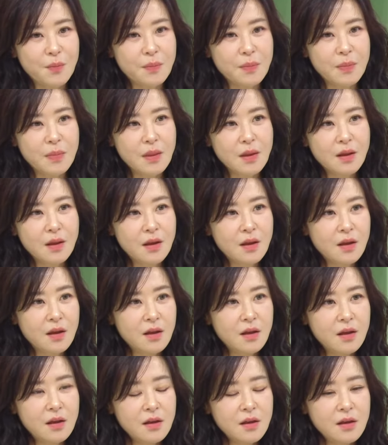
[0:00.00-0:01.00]
어떤
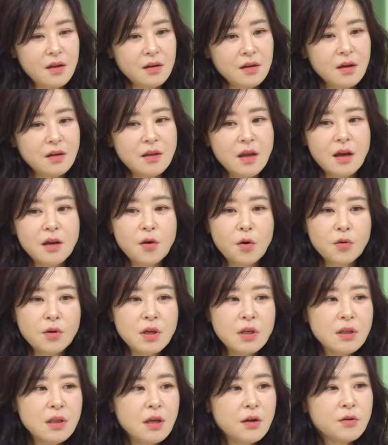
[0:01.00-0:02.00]
자신감이요? 내가 연기
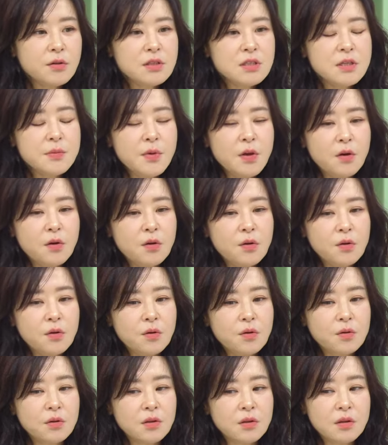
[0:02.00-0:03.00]

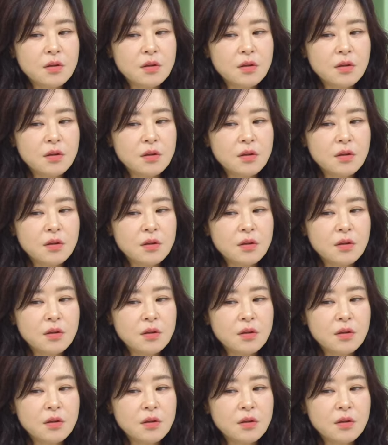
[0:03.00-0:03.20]
때려치면